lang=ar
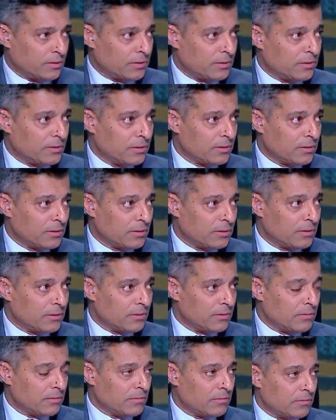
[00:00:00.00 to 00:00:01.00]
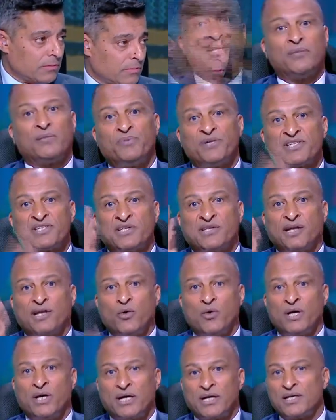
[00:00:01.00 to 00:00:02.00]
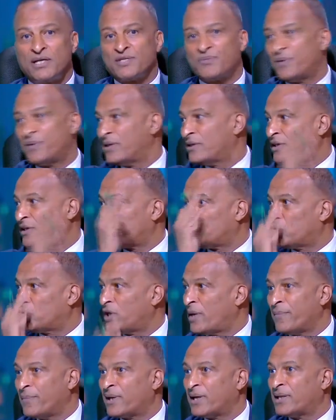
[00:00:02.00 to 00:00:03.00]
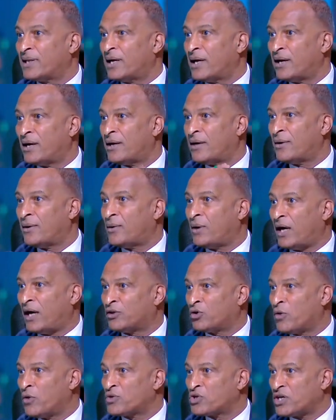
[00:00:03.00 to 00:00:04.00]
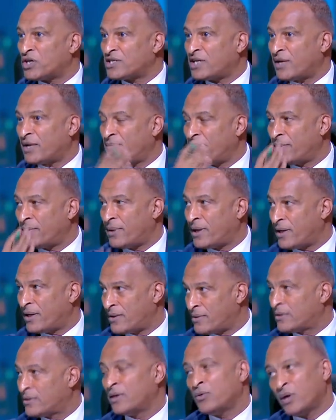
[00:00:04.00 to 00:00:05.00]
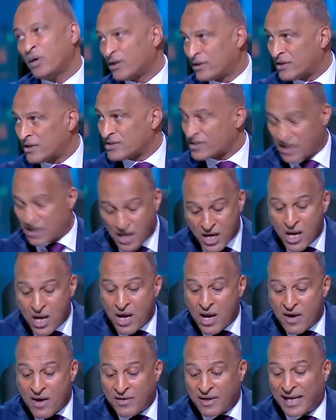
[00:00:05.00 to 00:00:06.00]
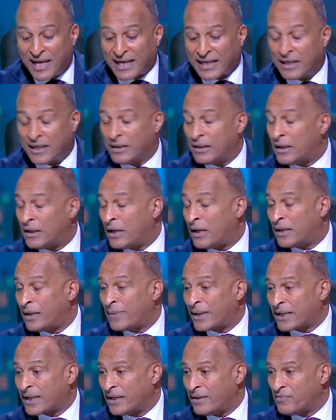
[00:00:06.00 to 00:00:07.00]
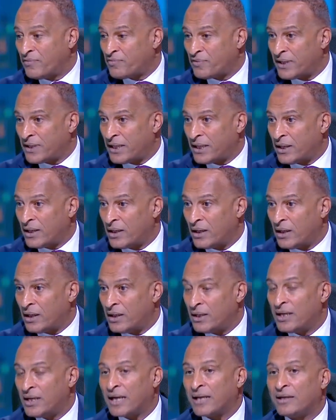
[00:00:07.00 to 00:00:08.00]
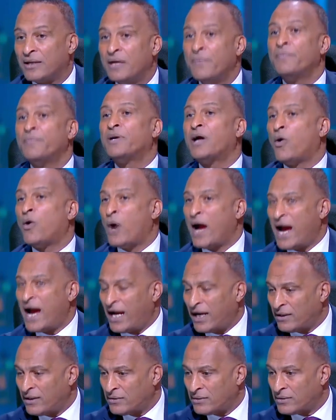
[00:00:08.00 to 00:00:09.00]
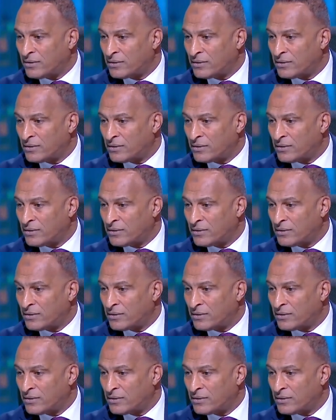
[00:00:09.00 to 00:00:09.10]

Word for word: طبعا ده انا لو حطيت بيرسي تاو يجري سبرنتات قدام كده حتى هو مش راس حربه يبقى دي وجهه نظري لكن انا بتكلم في ايه انك نمره واحد